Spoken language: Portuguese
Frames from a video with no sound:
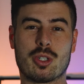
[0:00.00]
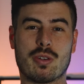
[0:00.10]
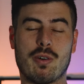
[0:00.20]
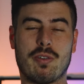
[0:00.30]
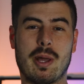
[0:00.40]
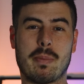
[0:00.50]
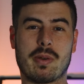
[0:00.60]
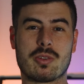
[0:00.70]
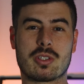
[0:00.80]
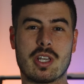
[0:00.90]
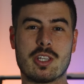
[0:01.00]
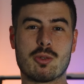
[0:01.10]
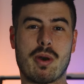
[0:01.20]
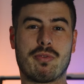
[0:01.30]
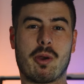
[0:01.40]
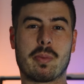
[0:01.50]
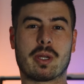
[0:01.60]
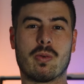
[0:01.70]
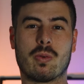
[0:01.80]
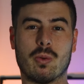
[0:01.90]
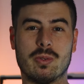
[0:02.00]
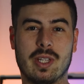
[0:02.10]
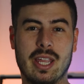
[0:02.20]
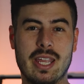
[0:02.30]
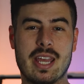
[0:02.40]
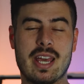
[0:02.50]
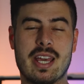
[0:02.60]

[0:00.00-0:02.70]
hoje eu vou falar para vocês uma forma que eu encontrei